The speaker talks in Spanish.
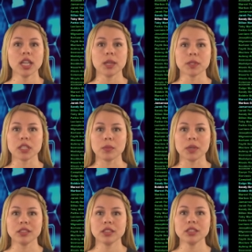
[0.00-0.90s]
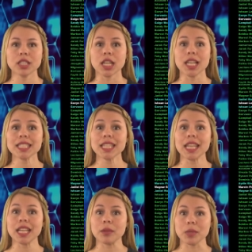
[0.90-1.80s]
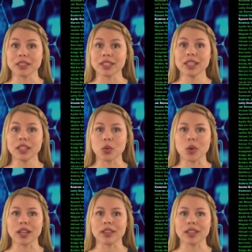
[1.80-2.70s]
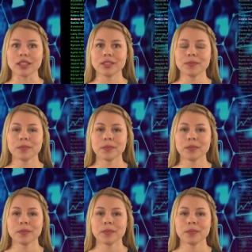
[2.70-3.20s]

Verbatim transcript: especialmente si tiene las herramientas adecuadas.